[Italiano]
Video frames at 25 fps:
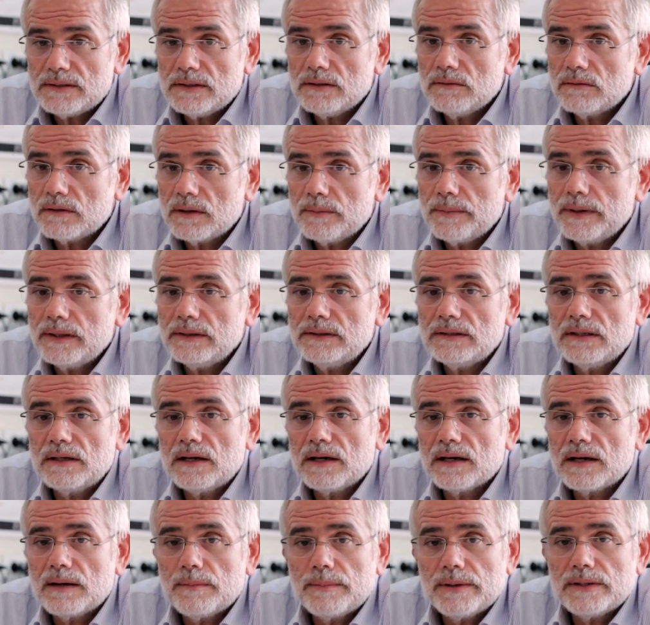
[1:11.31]
Sicuramente
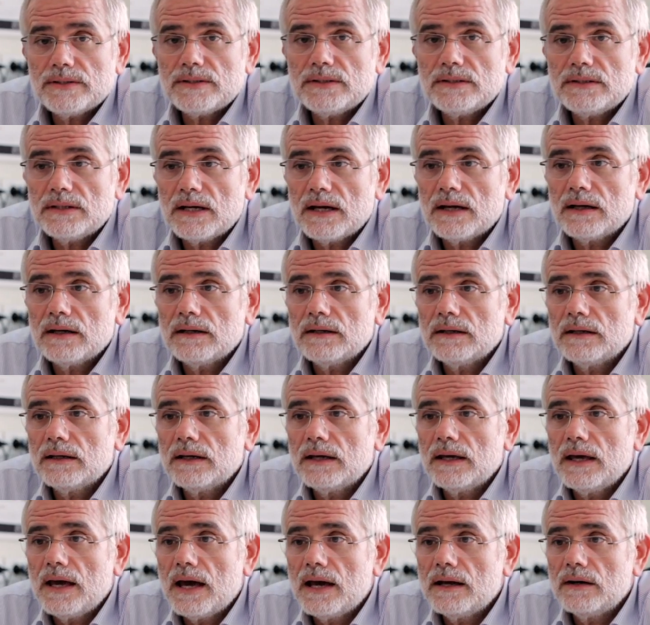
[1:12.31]
la capacità
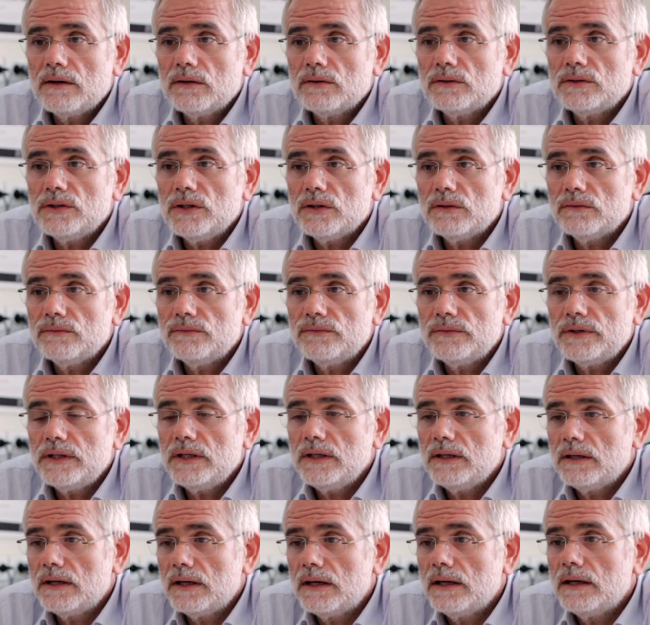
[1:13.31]
che hanno di
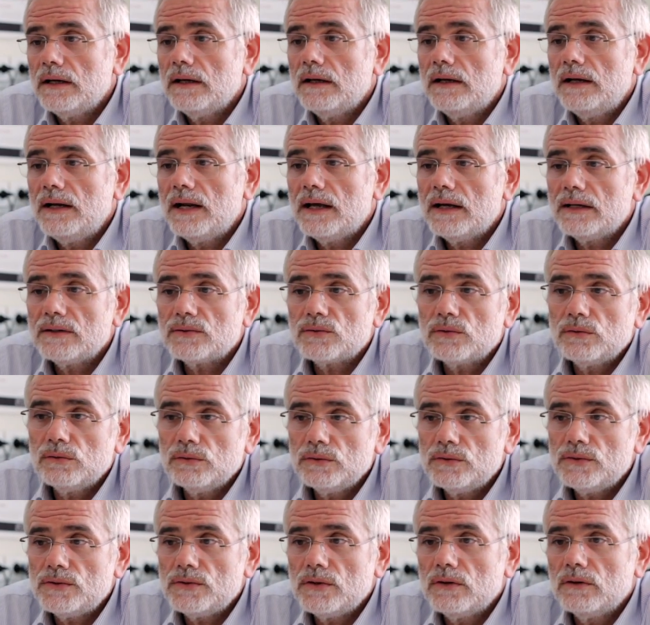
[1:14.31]
offrire la
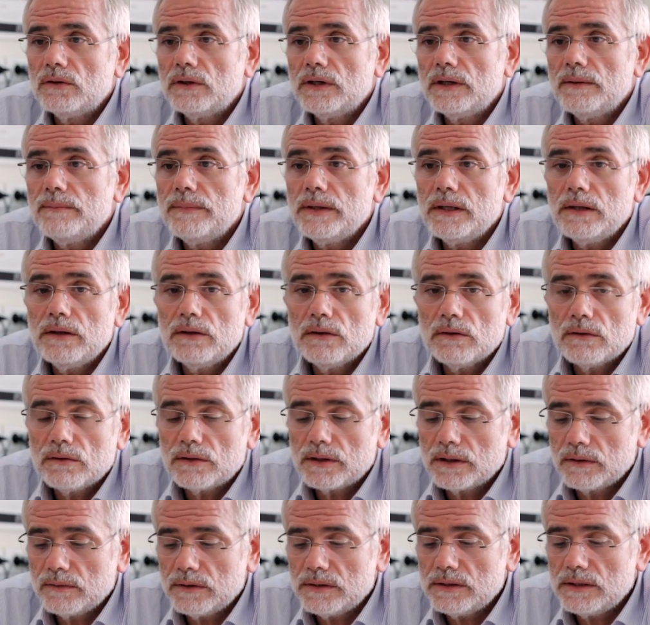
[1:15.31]
soluzione
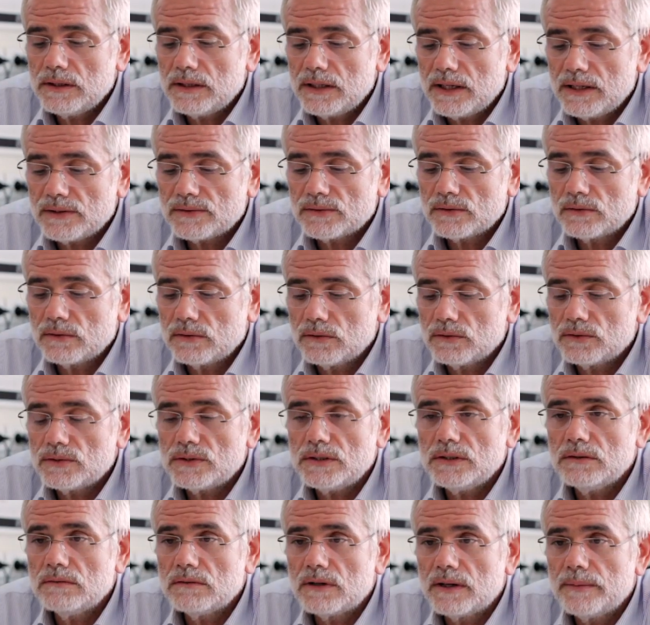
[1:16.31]
migliore, quindi riescono
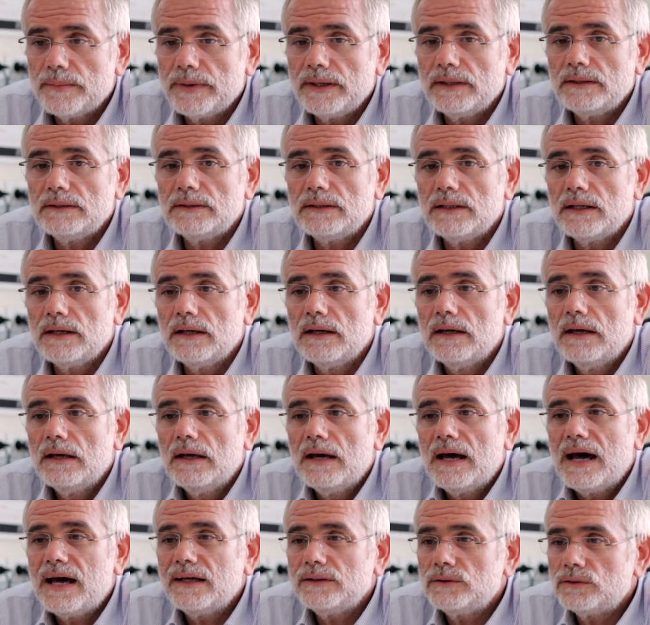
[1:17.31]
sicuramente
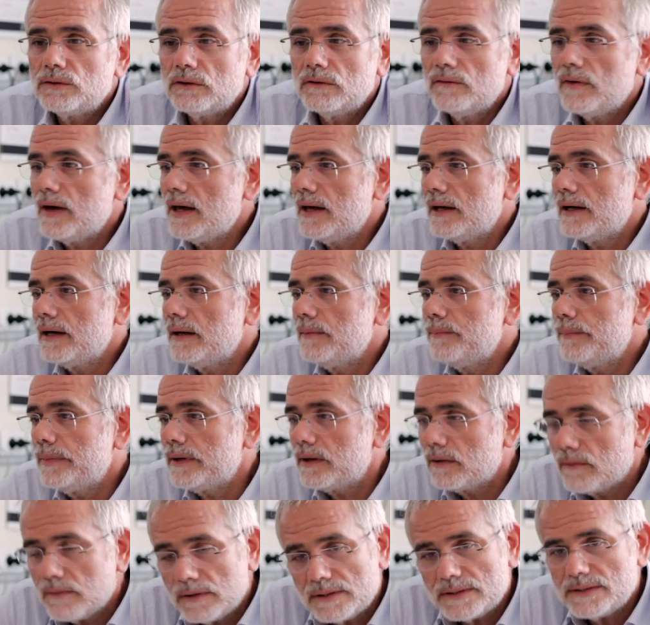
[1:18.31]
a trovare
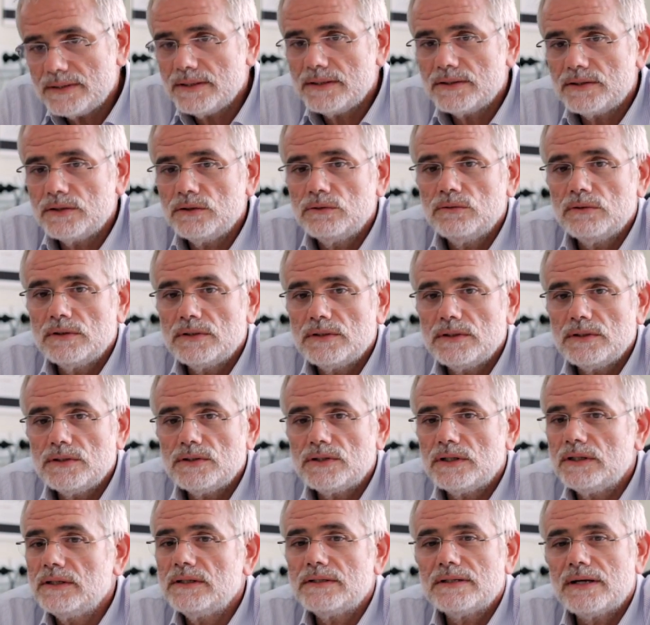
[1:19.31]
per qualsiasi tua
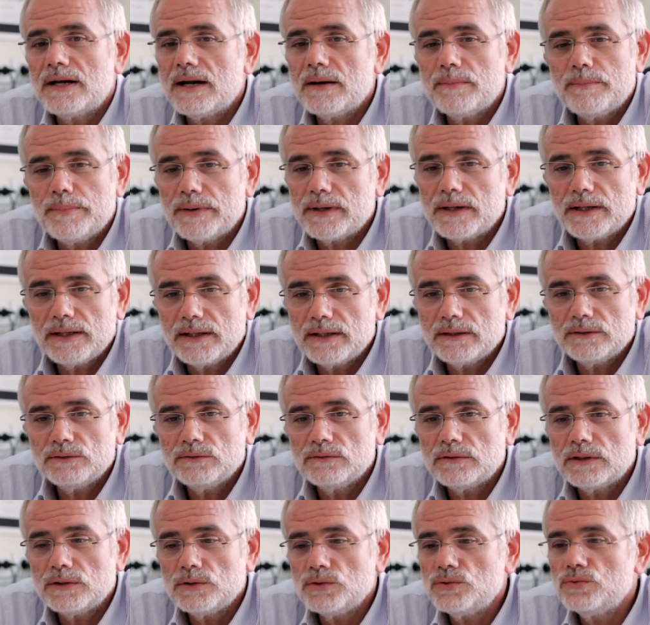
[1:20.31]
esigenza
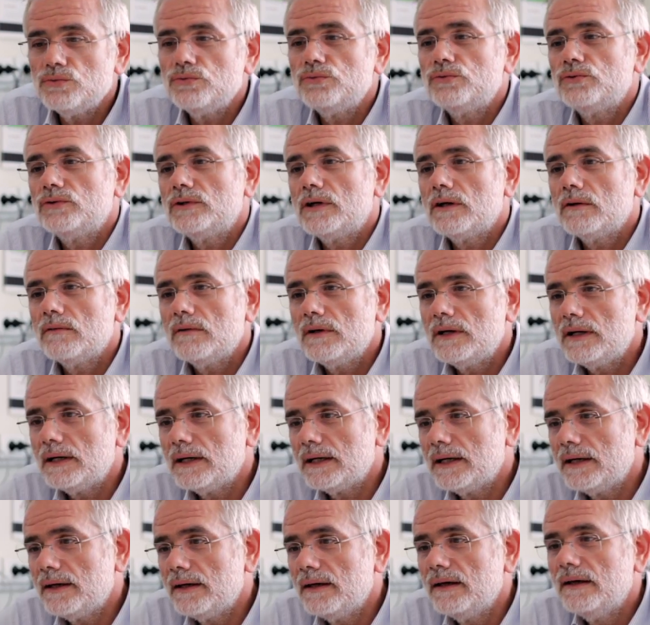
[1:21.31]
l'apparecchiatura giusta,
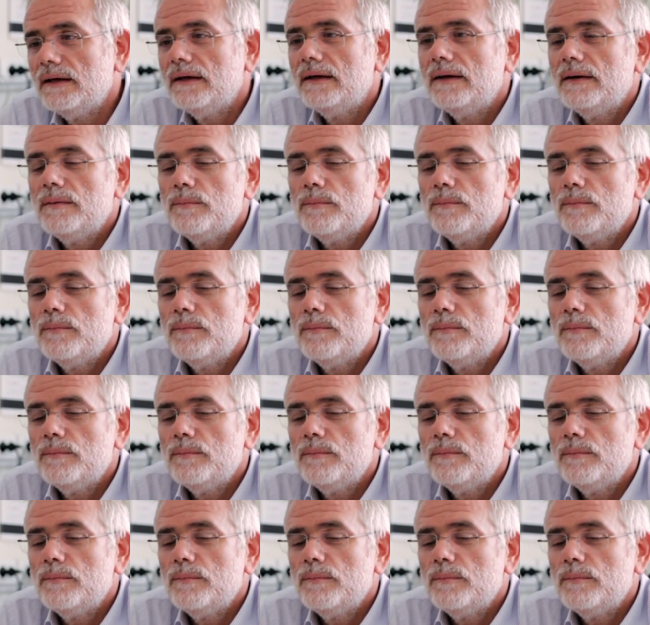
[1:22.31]
quella che